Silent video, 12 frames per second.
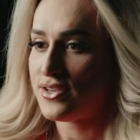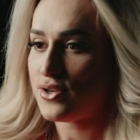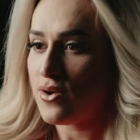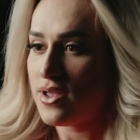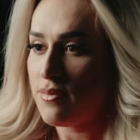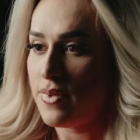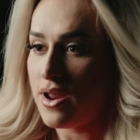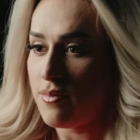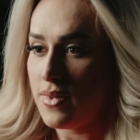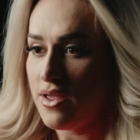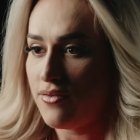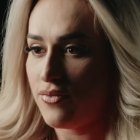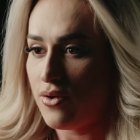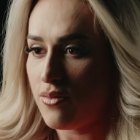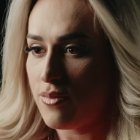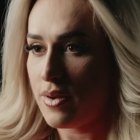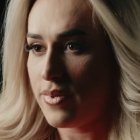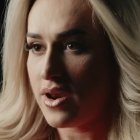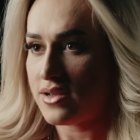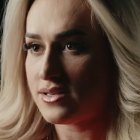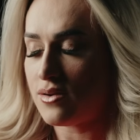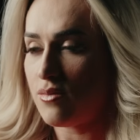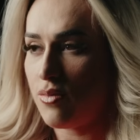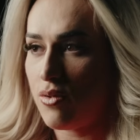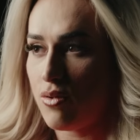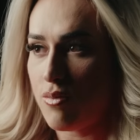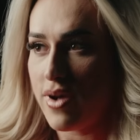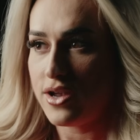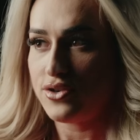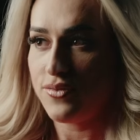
Só que para mim foi uma preparação um pouco mais